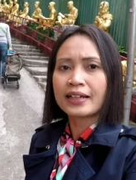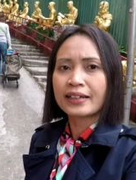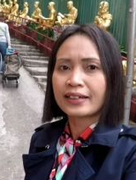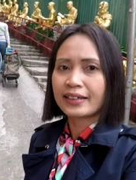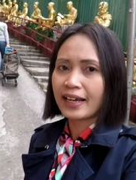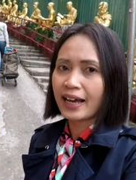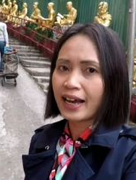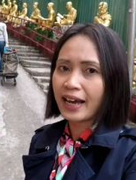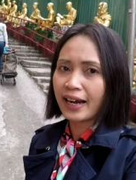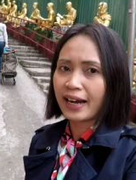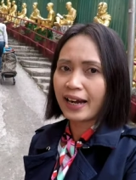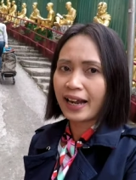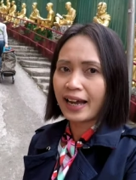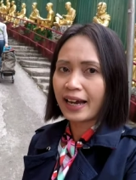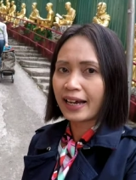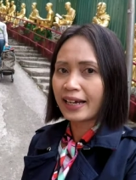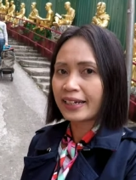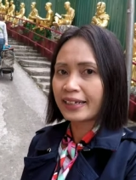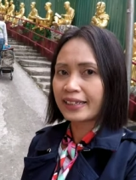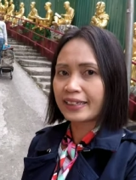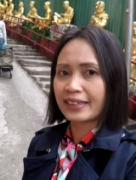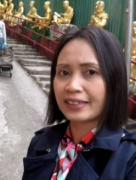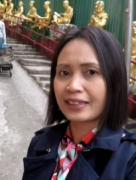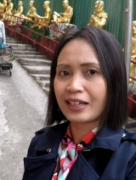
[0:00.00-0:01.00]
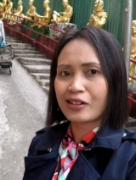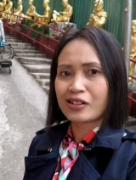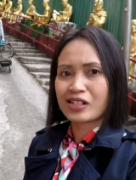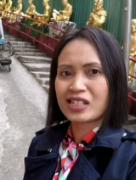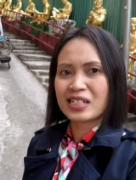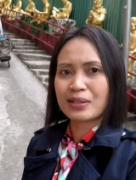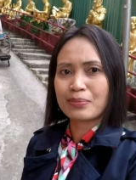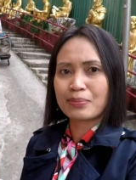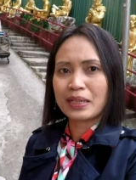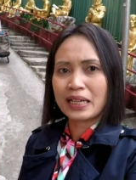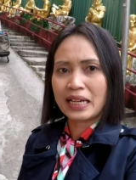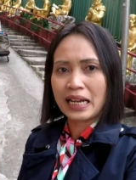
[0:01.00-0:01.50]
dan akhirnya tahun
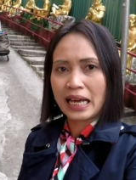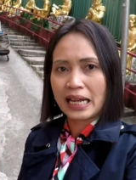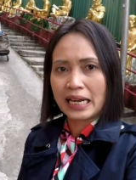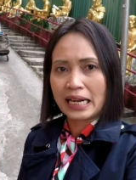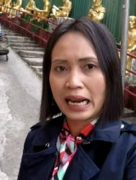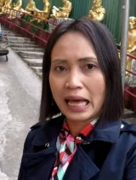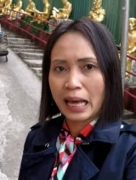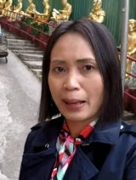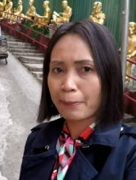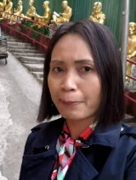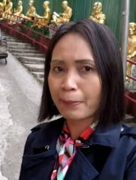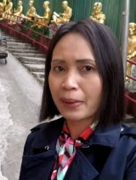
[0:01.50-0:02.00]
98